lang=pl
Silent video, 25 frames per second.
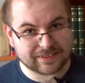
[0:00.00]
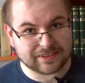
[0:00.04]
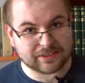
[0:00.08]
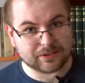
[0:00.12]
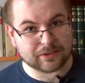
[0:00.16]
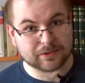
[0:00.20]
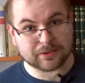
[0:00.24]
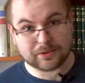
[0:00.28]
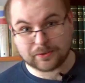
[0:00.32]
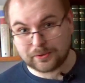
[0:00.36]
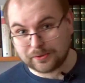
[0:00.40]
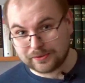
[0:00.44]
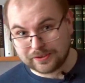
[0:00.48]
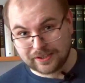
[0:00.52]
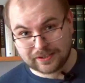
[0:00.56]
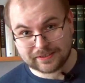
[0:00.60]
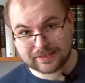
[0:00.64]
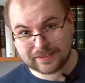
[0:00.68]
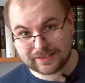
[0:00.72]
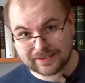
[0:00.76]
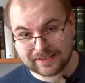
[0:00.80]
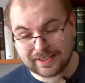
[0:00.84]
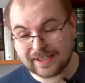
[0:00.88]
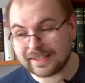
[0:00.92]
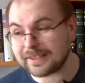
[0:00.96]
i ogląda
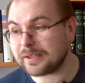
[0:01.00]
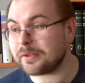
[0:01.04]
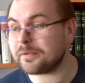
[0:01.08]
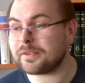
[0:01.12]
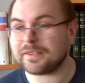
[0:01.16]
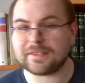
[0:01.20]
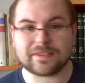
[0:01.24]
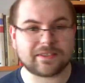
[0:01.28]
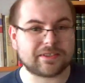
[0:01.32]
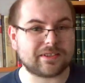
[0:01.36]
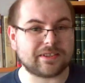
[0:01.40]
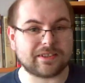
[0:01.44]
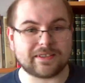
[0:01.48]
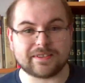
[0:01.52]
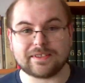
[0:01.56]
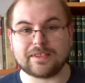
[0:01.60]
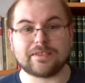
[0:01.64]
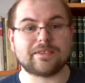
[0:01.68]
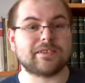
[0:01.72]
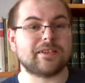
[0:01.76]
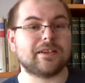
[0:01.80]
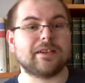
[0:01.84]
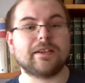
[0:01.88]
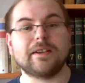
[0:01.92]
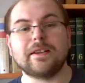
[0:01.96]
ten kanał, więc jeżeli
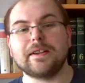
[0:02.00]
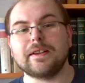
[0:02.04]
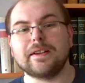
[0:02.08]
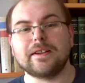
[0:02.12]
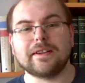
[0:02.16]
chcecie,